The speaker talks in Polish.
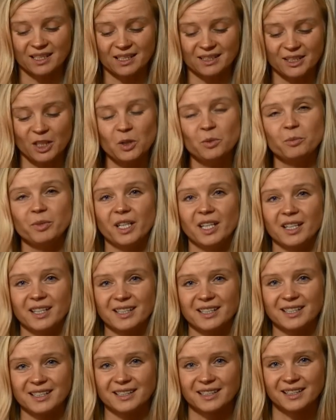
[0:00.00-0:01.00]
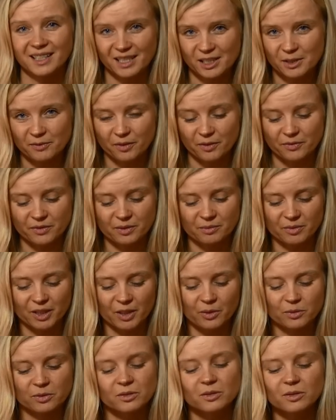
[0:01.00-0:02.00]
Nie lubię krytykanstwa w tym
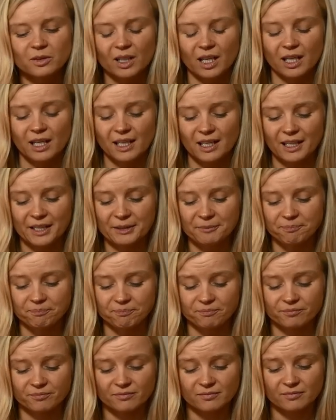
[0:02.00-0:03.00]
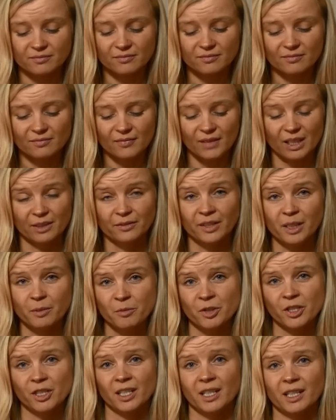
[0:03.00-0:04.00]
kierunku, ale
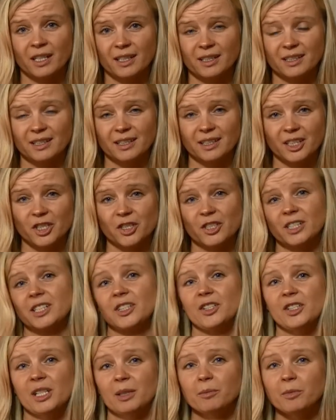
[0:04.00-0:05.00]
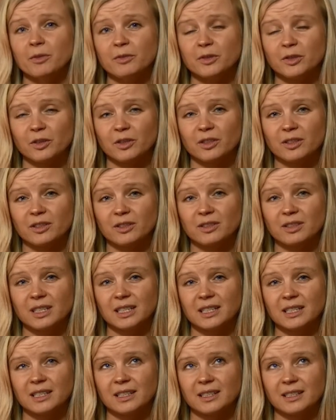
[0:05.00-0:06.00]
wiem, że jeżeli ślepo w to
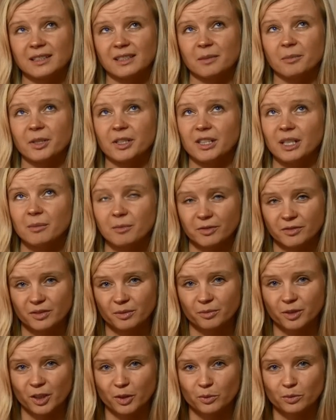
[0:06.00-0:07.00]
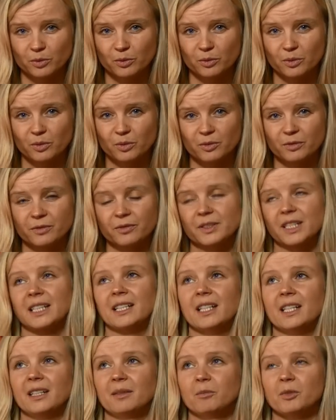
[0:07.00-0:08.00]
zabrniemy w tym kierunku, w
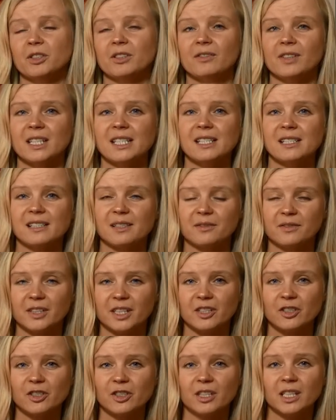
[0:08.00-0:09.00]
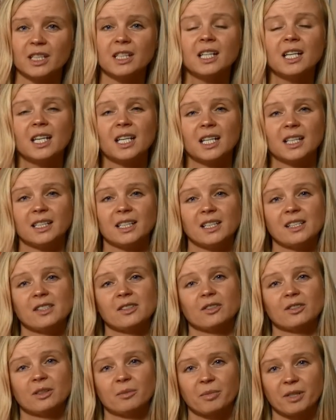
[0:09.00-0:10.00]
takiej motywacji zewnętrznej,
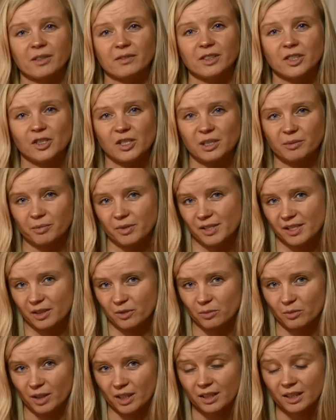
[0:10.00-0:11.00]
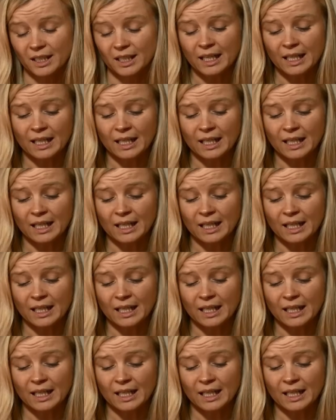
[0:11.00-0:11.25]
jest to naprawdę ślepy zaułek.